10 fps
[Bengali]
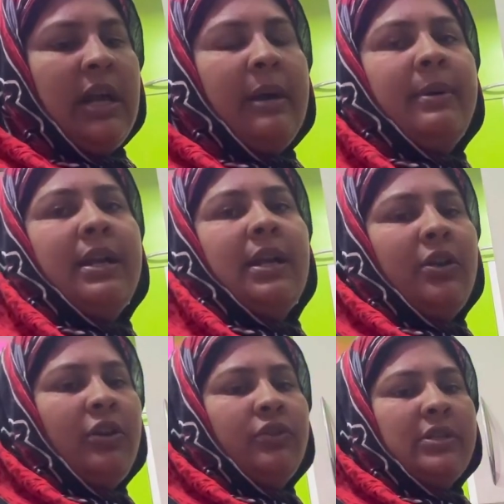আমার আর
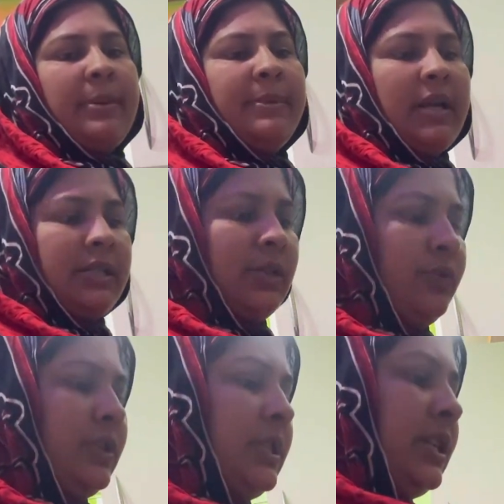হয়তো সামনে আসা
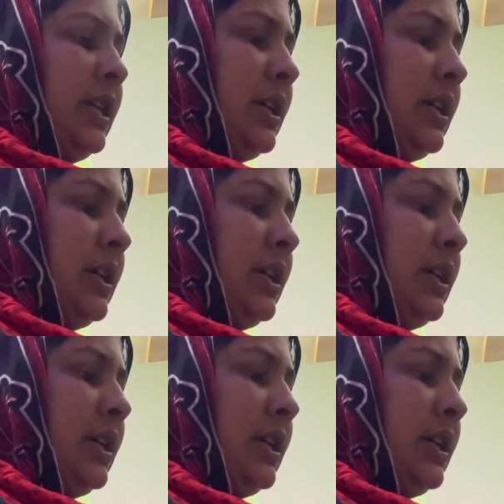হচ্ছে না